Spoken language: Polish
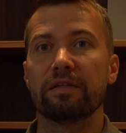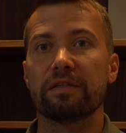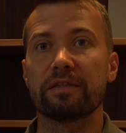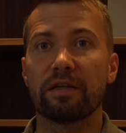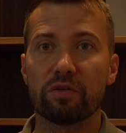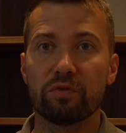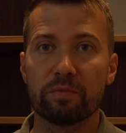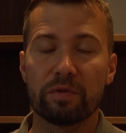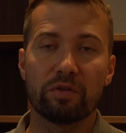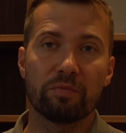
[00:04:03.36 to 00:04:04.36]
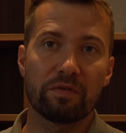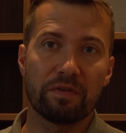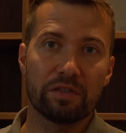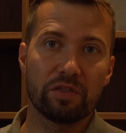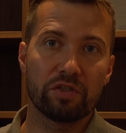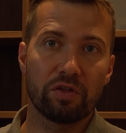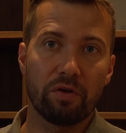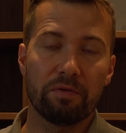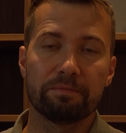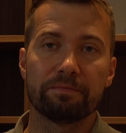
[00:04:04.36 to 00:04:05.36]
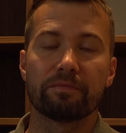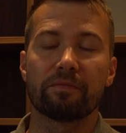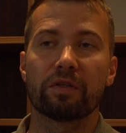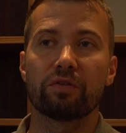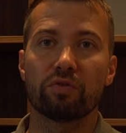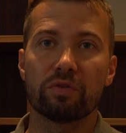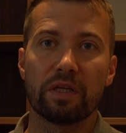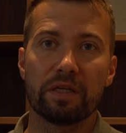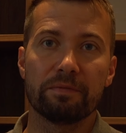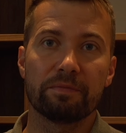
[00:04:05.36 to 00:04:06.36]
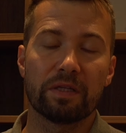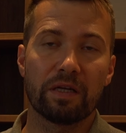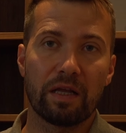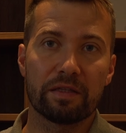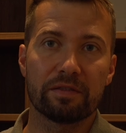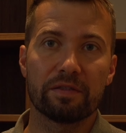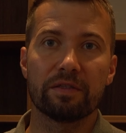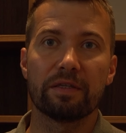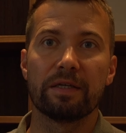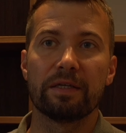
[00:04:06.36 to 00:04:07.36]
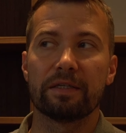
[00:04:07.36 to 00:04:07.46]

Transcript: z reguły będą prowadzić do trudnej relacji,